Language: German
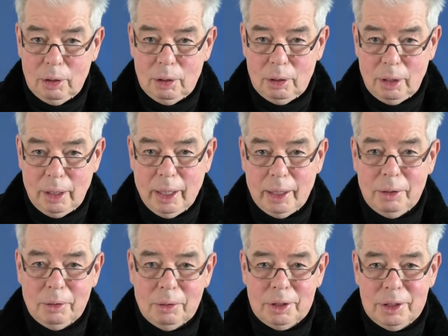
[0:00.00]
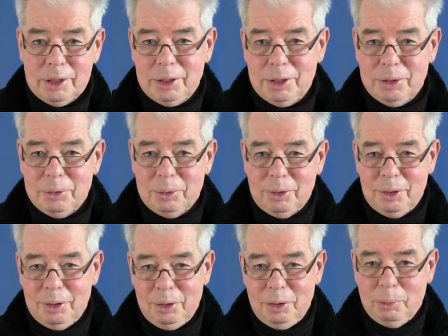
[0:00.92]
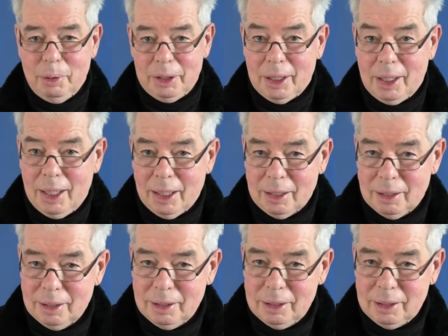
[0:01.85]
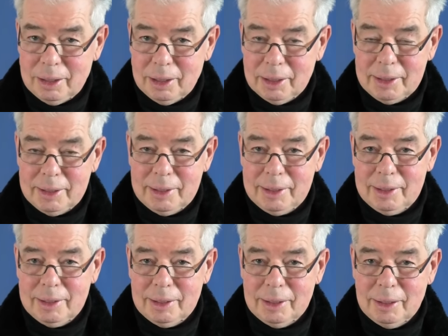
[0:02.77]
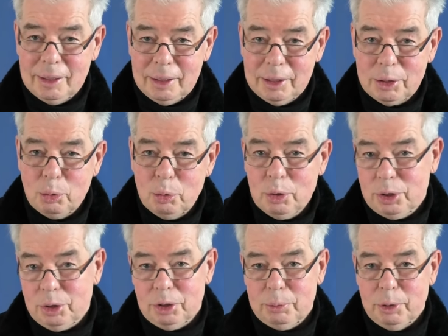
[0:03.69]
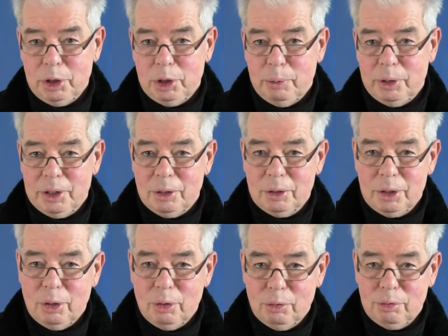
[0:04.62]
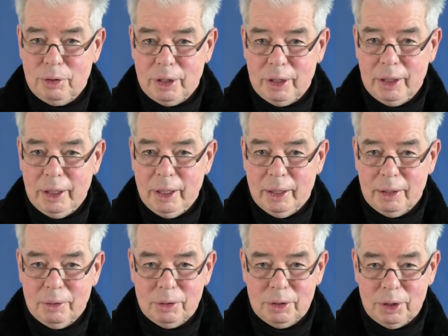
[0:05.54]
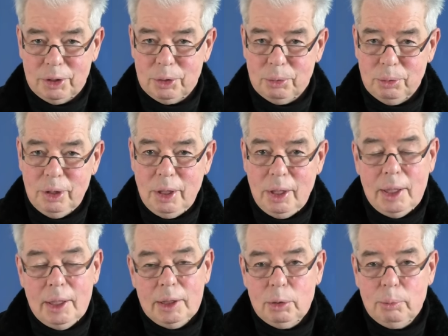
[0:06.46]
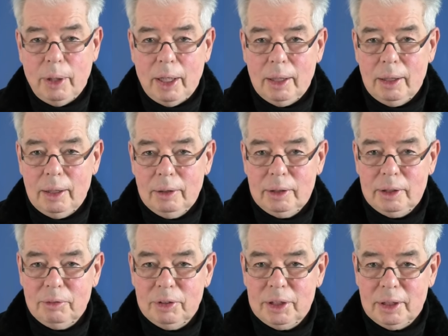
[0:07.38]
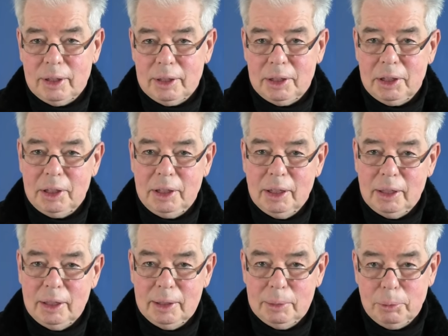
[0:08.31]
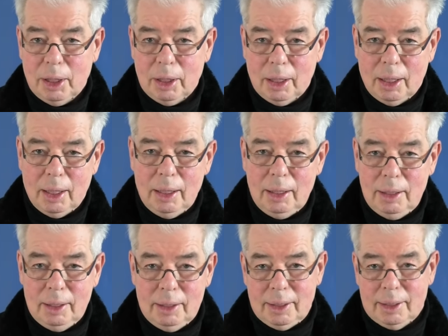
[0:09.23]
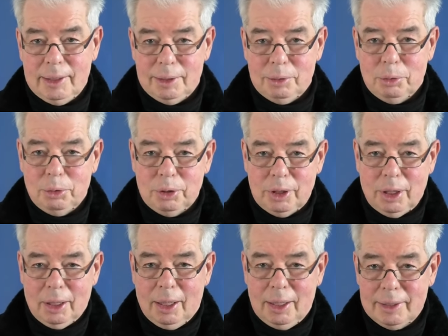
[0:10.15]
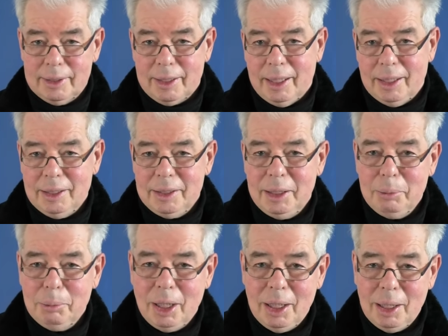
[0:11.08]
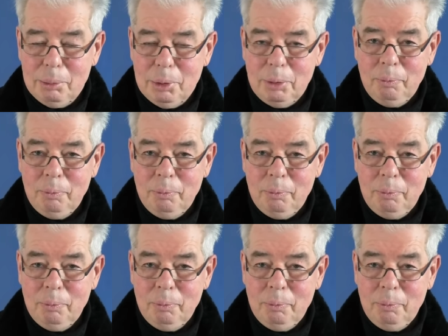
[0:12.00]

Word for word: Lernorganisation, Übertragen des, äh, des Crew-Resource-Managements aus der Luftfahrt in die Lernorganisation zu behandeln. Sie wissen, dass ich hier in diesem Kanal das sozusagen als Kernthema habe